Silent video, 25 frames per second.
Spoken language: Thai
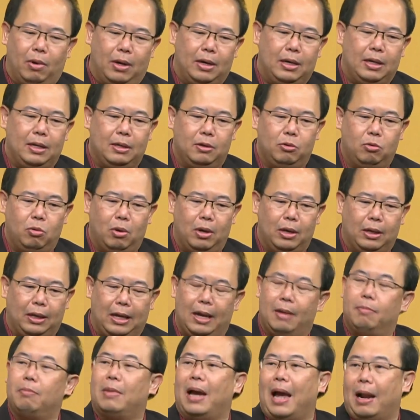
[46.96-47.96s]
วันนี้ด้วย
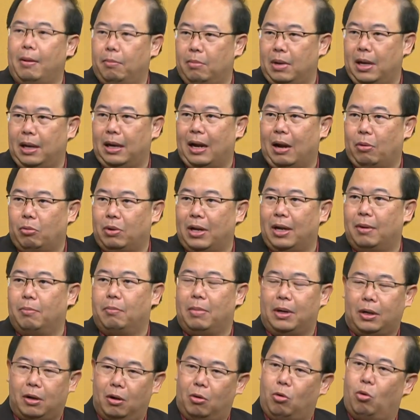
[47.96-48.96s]
เกมการเมืองเหล่านี้
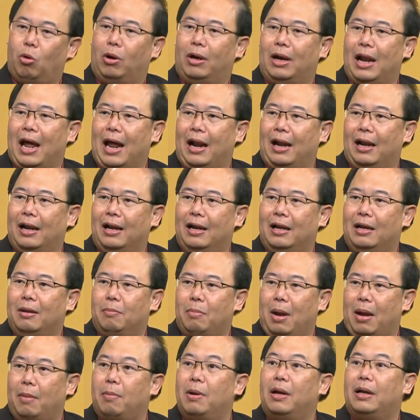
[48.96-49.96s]
มันก็กดดัน
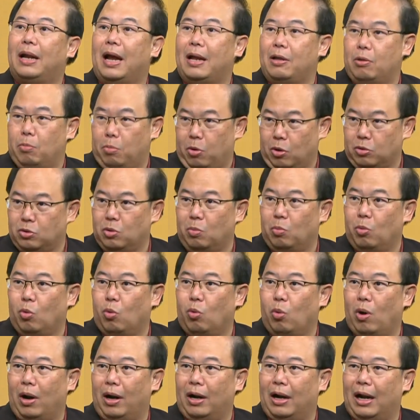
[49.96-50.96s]
พรรคเพื่อไทยอยู่พอสม
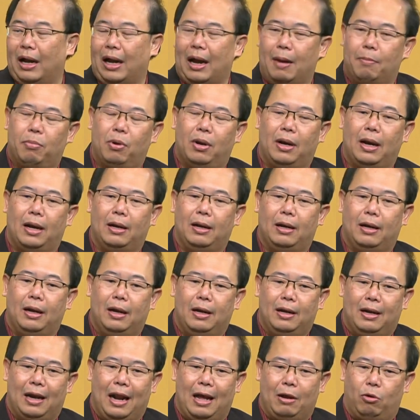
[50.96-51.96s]
ควรนะครับเพราะนั้น
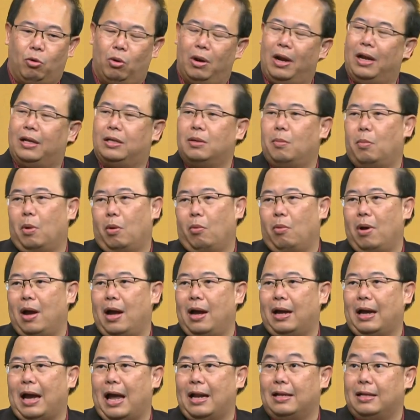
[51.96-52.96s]
หลายคนอาจจะบอก
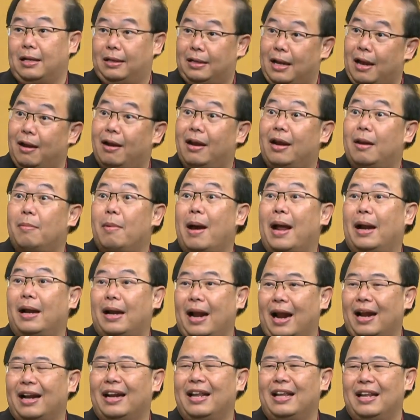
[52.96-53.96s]
ว่าการจัดตั้งรัฐบาล
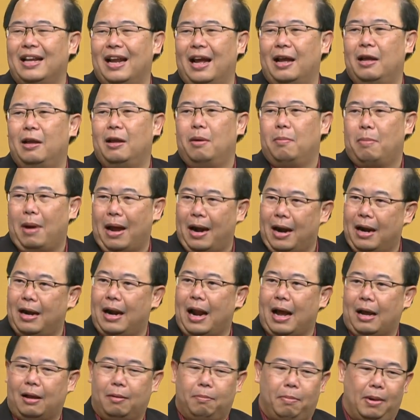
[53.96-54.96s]
ครั้งนี้เนี่ยภาระ
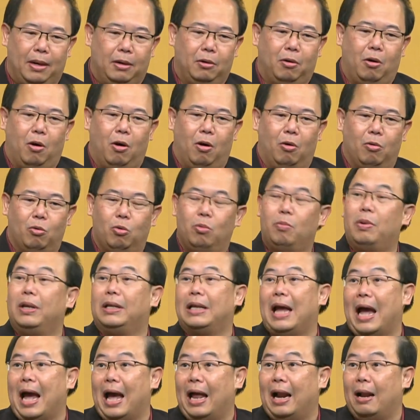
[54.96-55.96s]
หนักเป็นของคุณ
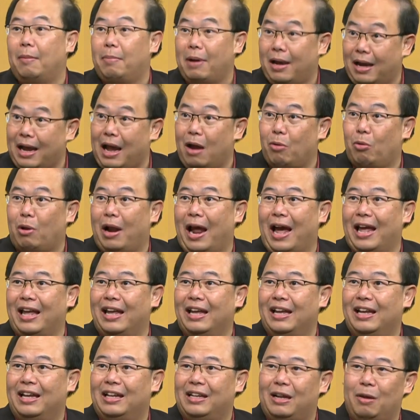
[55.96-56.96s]
พิธาและพรรคก้าวไกล
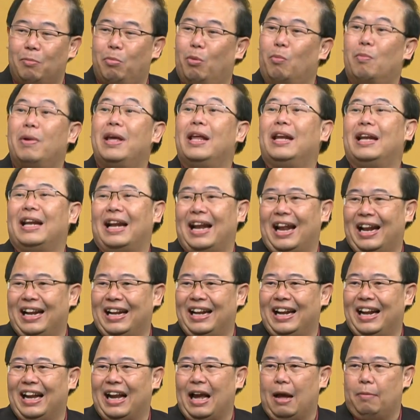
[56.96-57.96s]
แต่ผมไม่เห็นอย่าง
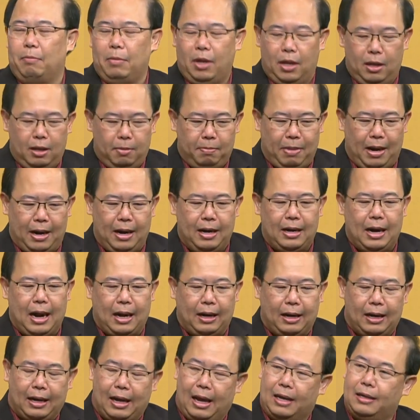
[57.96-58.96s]
นั้นนะครับภาระ
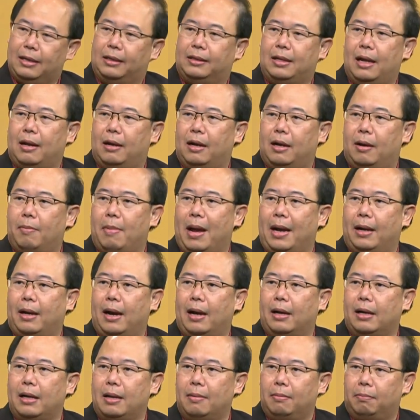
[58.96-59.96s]
หนักในการจัดตั้งรัฐบาล
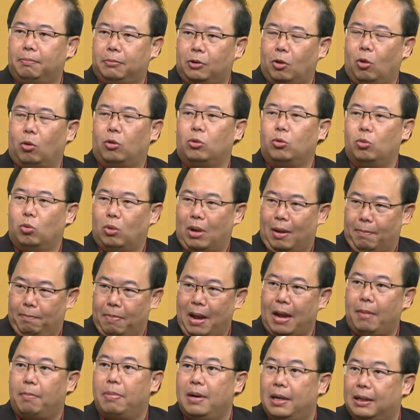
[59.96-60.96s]
ครั้งนี้ ตกอยู่กับ
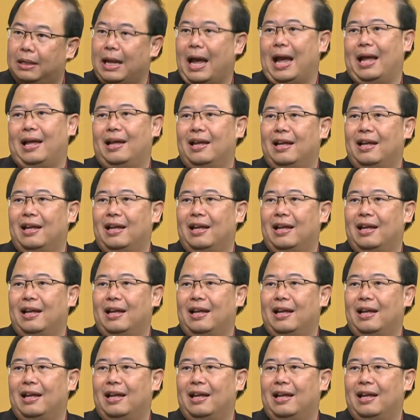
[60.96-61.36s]
พรรคเพื่อไท